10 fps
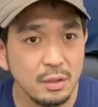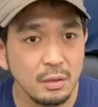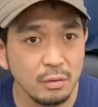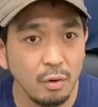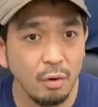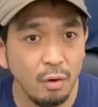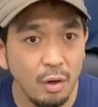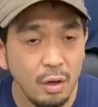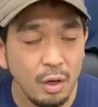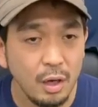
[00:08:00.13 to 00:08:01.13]
んの
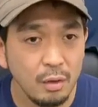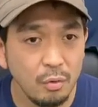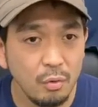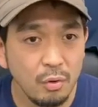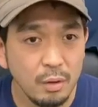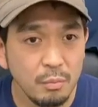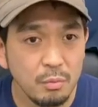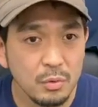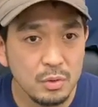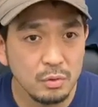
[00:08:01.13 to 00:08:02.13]
応援も
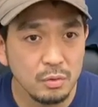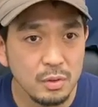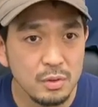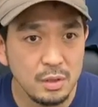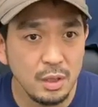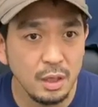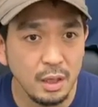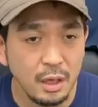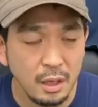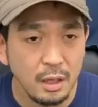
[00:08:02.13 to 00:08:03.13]
もちろんです
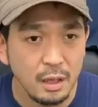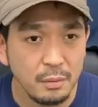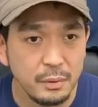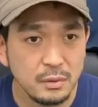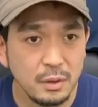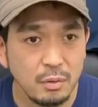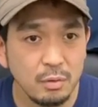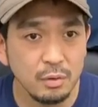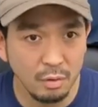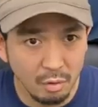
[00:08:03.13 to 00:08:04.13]
し、やっぱり全
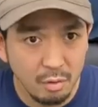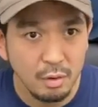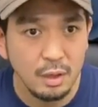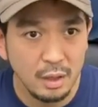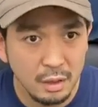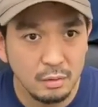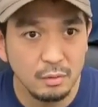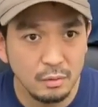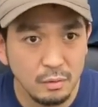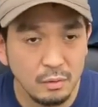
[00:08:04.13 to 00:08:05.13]
国の
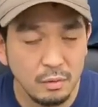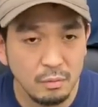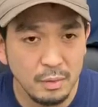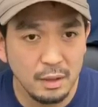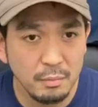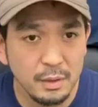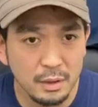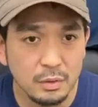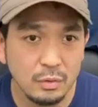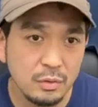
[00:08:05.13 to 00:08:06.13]
まだま
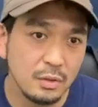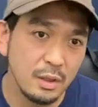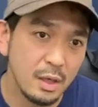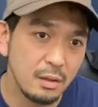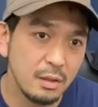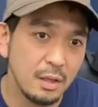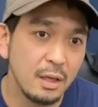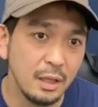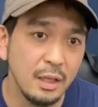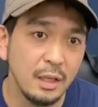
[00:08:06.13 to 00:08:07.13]
だそのつながって
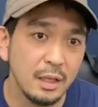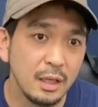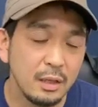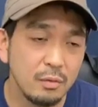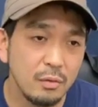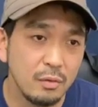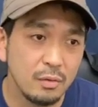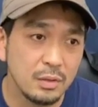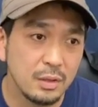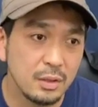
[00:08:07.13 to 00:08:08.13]
ない
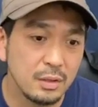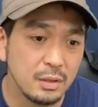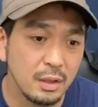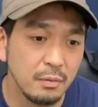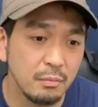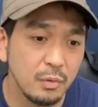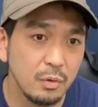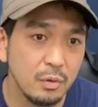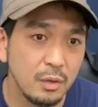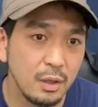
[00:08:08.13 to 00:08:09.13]
生産者さん
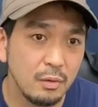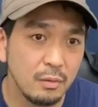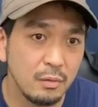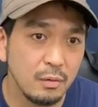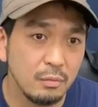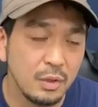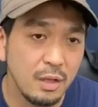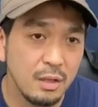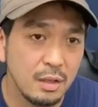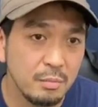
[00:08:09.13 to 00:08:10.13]
も無
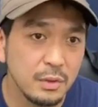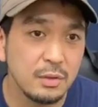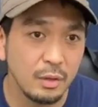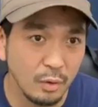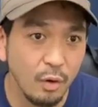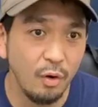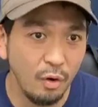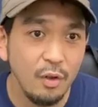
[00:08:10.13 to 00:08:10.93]
限にありますけど、